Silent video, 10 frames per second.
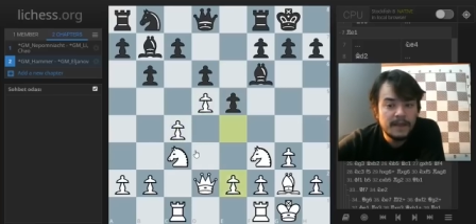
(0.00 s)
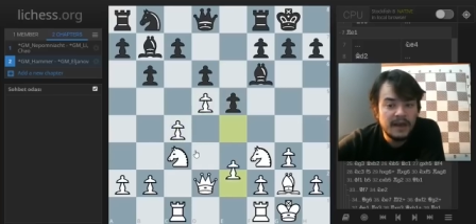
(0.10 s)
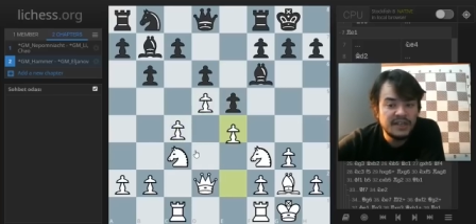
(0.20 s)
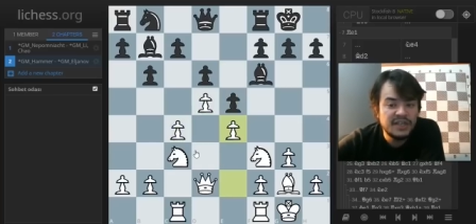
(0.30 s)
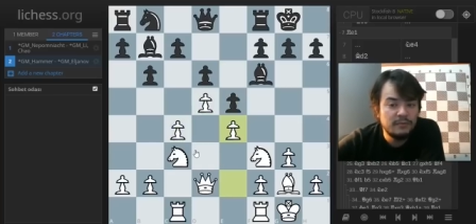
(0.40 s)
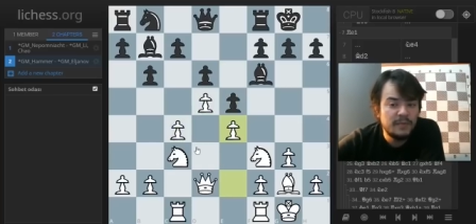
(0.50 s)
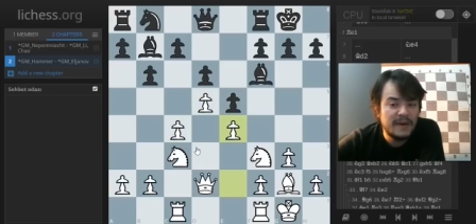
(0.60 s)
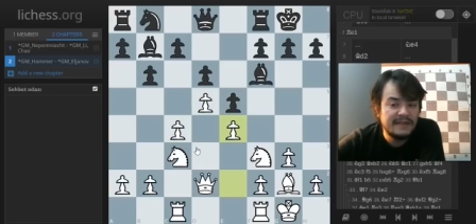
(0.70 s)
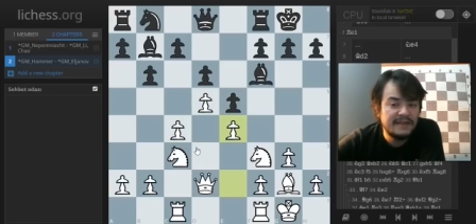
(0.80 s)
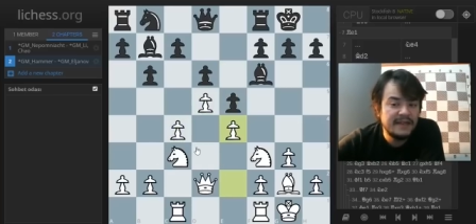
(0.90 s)
Ancak bu
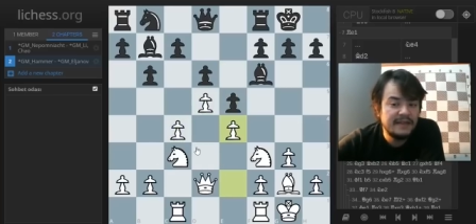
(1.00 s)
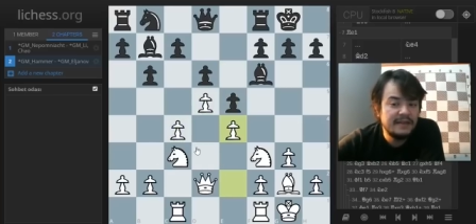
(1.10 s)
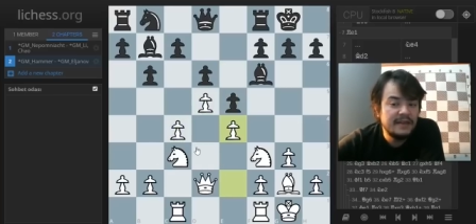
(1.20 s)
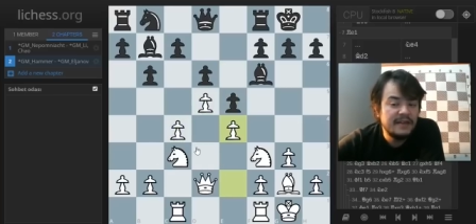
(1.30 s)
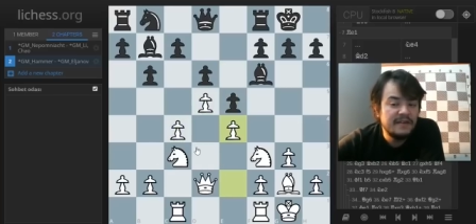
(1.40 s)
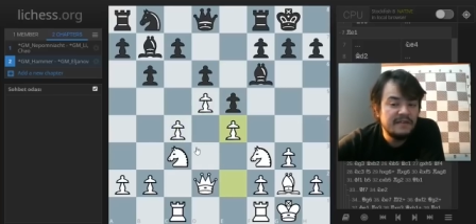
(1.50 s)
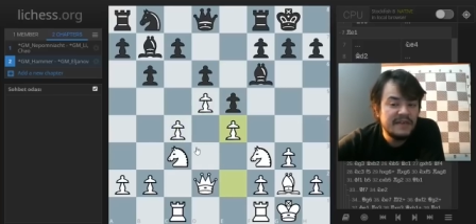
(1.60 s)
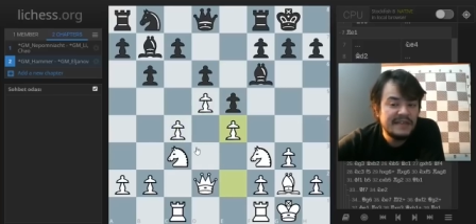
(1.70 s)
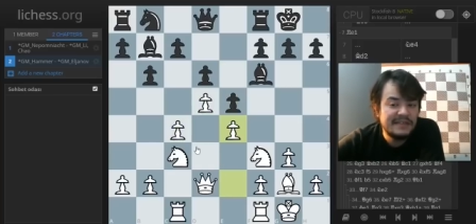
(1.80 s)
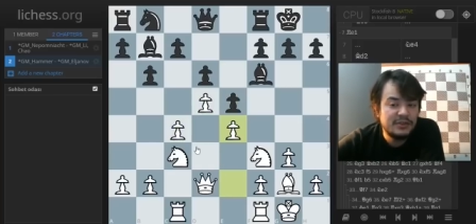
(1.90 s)
partide
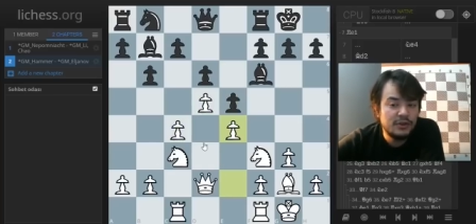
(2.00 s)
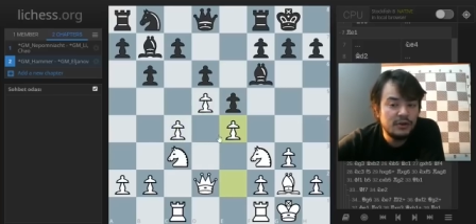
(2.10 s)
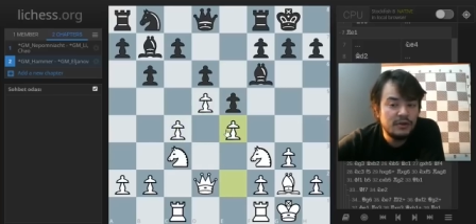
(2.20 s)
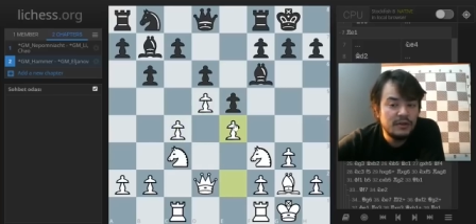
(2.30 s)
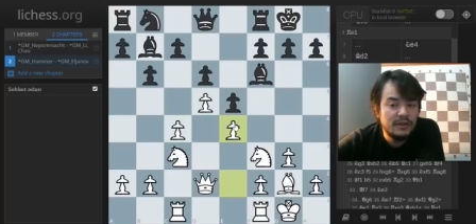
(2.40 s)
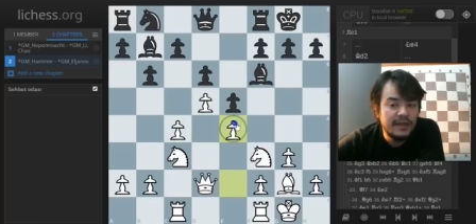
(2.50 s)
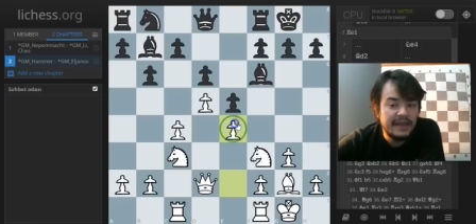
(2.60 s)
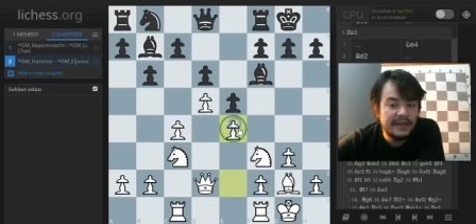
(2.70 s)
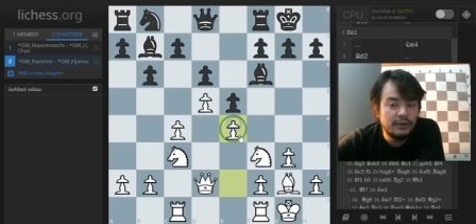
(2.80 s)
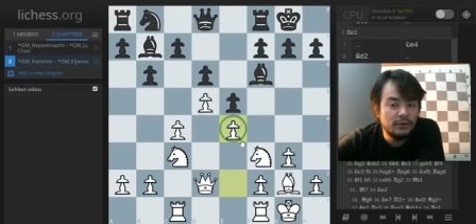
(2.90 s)
Wesley So
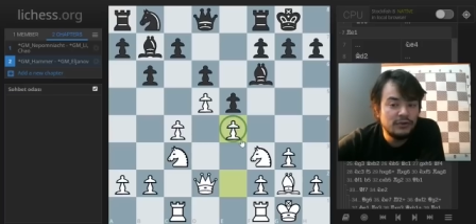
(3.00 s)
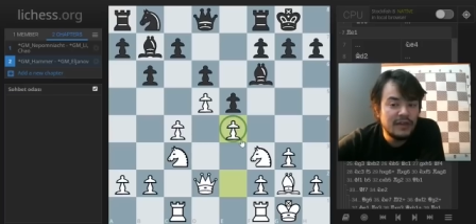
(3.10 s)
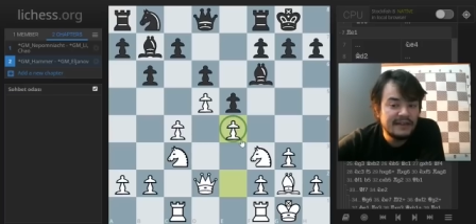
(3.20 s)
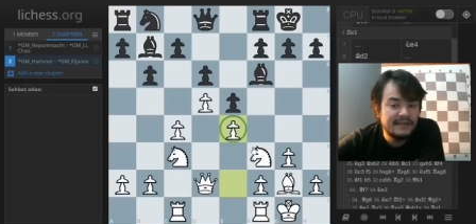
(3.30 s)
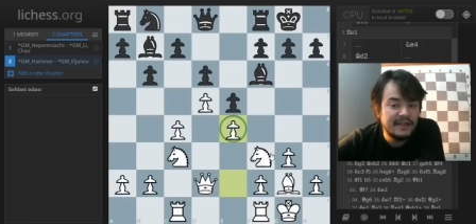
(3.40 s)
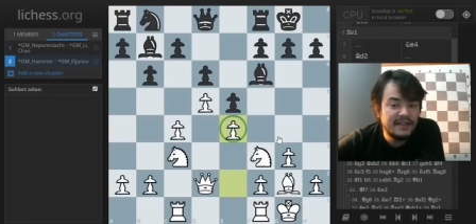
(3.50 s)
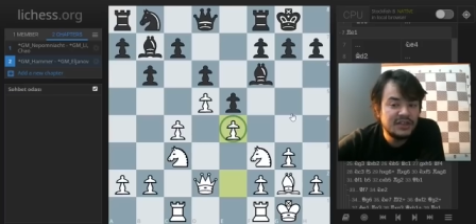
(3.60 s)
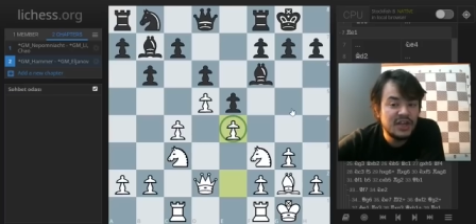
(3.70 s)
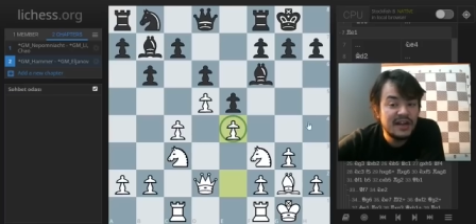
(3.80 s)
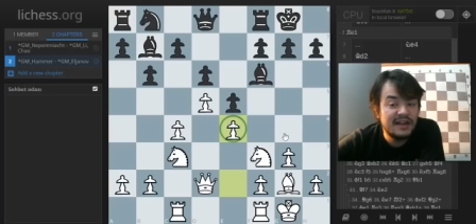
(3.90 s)
E4'ün ardından
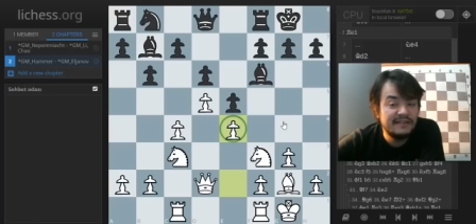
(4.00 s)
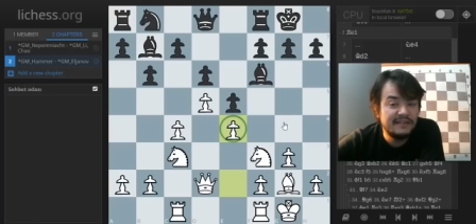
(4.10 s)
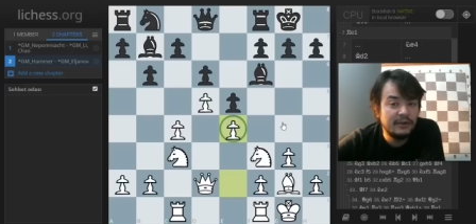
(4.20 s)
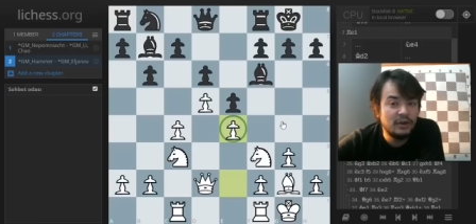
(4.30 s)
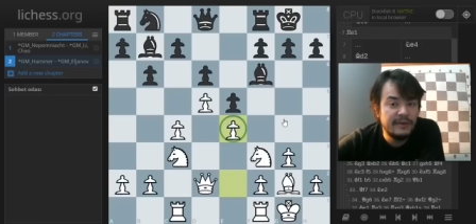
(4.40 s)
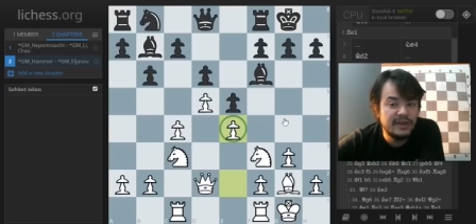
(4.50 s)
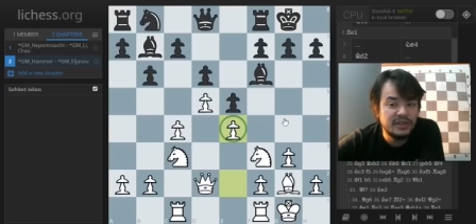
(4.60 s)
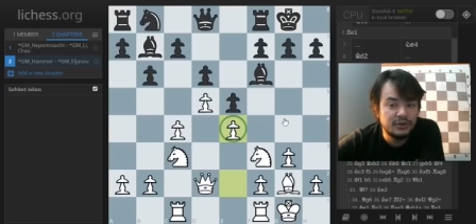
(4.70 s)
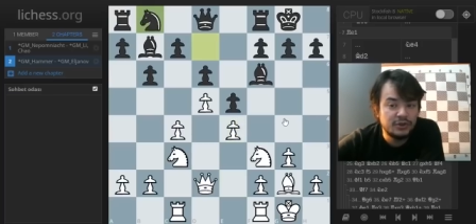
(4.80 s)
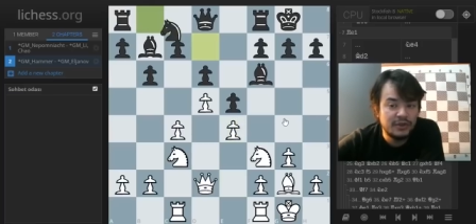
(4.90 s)
şah kanadından oynamaya
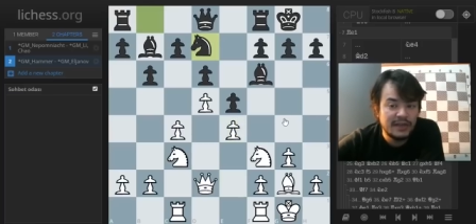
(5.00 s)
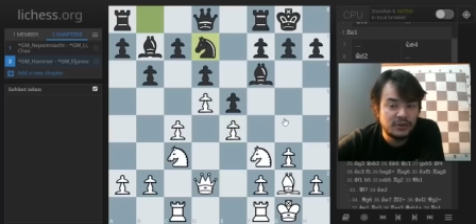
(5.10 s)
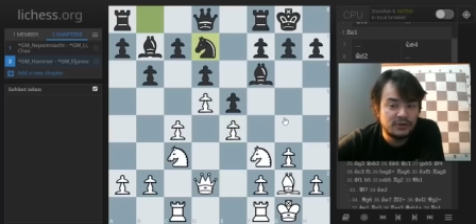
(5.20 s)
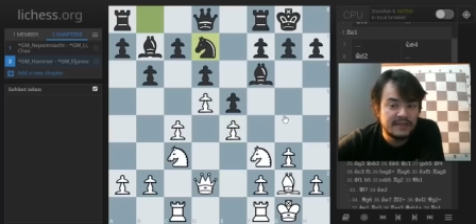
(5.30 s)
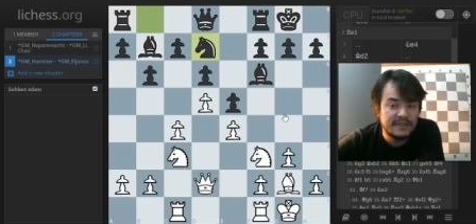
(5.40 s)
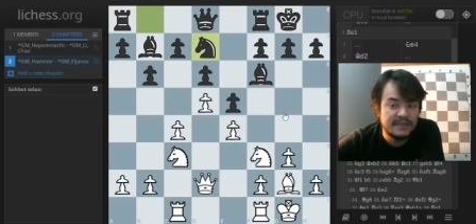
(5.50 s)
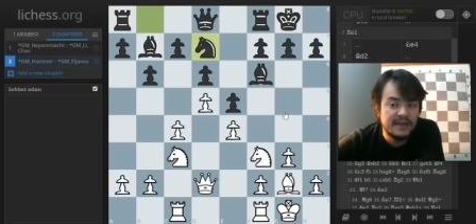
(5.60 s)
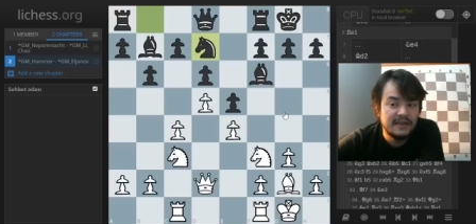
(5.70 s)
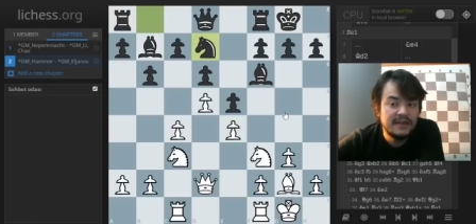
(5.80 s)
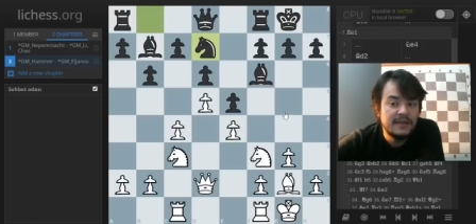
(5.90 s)
çalışıyor daha sonrasında.
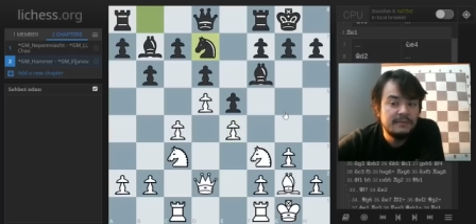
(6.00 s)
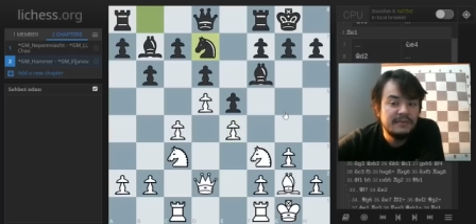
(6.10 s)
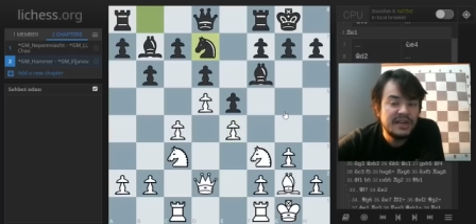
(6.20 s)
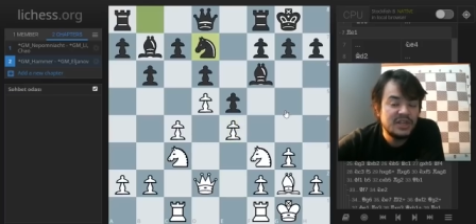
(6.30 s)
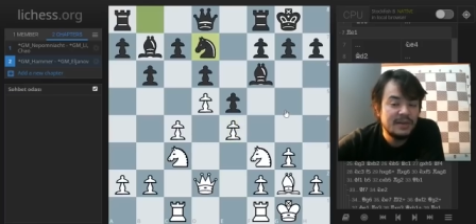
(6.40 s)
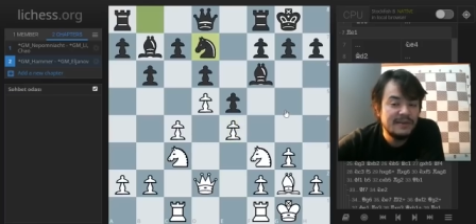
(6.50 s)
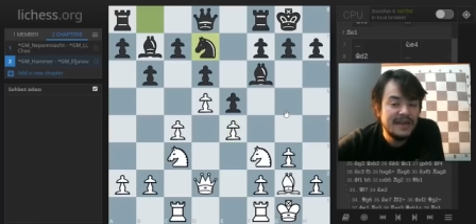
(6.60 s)
Birkaç hamle